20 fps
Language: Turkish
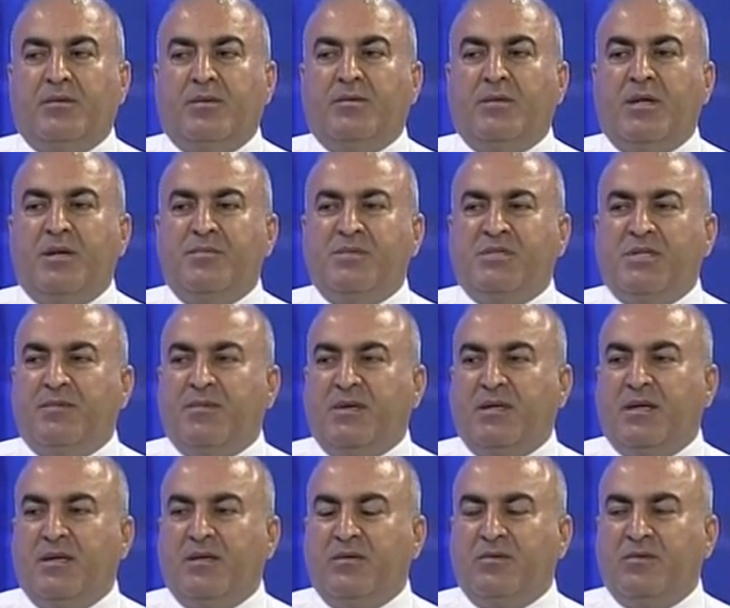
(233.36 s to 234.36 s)
önermişti ama
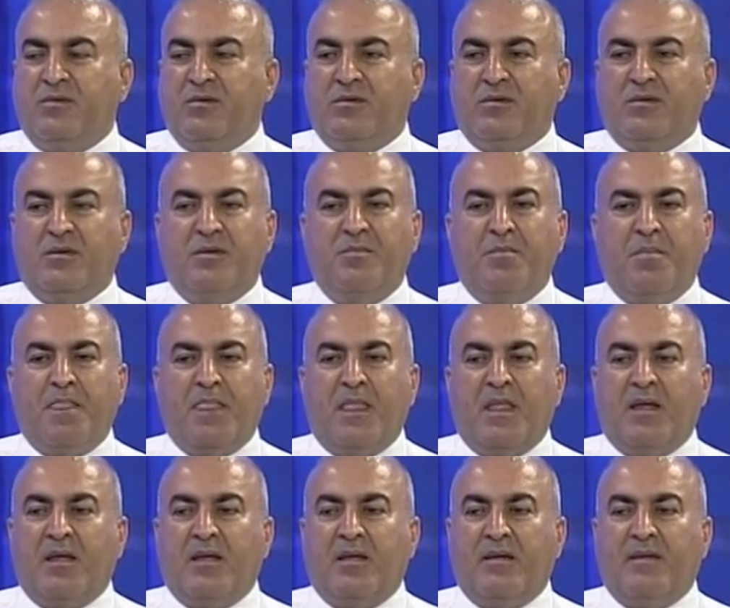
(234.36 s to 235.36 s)
gelin görün ki
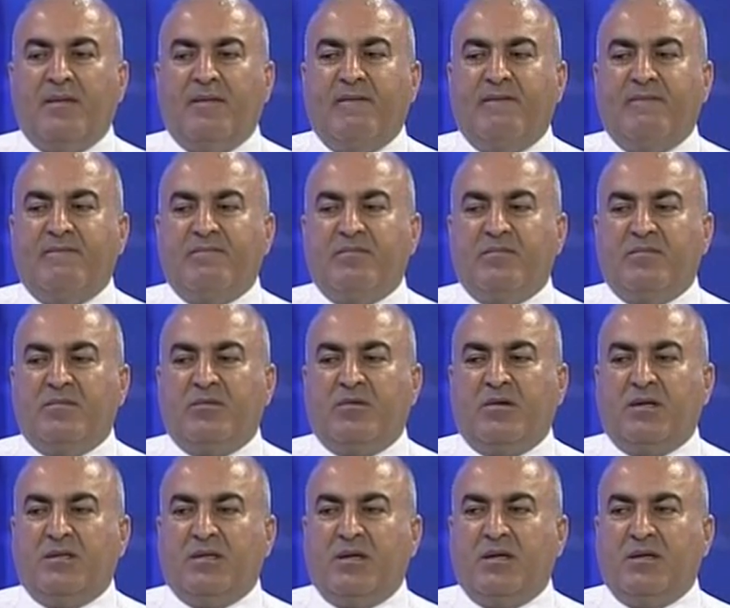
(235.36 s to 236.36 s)
e,
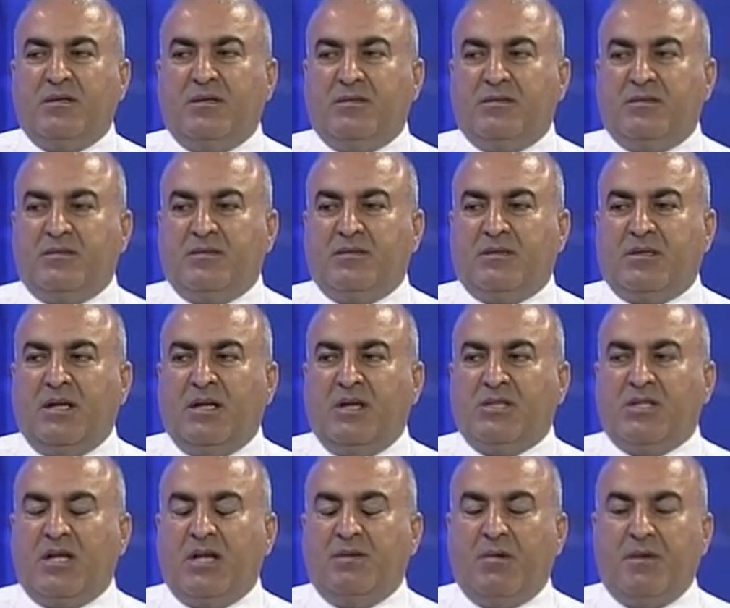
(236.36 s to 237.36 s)
orada
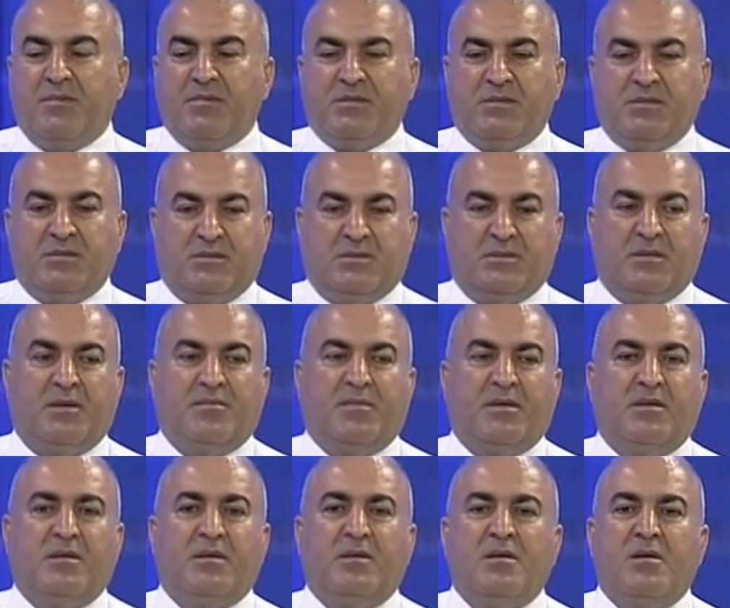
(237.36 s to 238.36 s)
anlaşılamamıştı
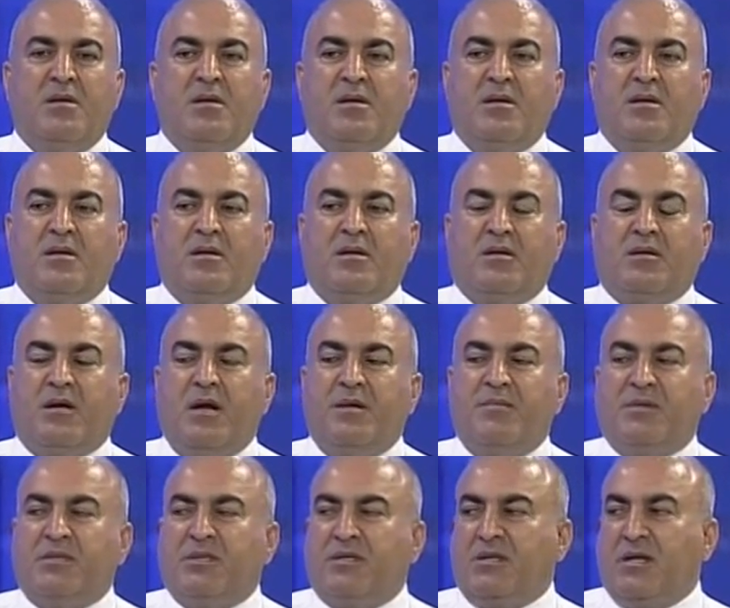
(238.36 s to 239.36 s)
rahmetlik. E,
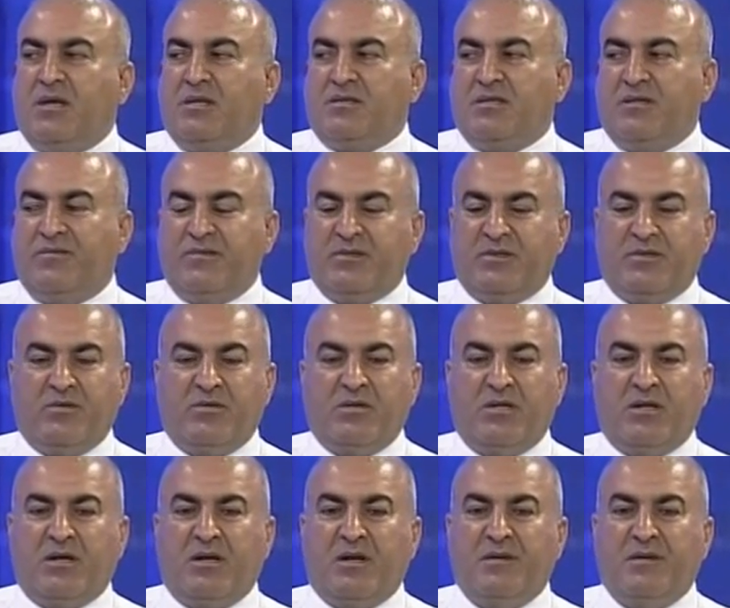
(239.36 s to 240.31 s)
Kaybetti kendisini fizik olarak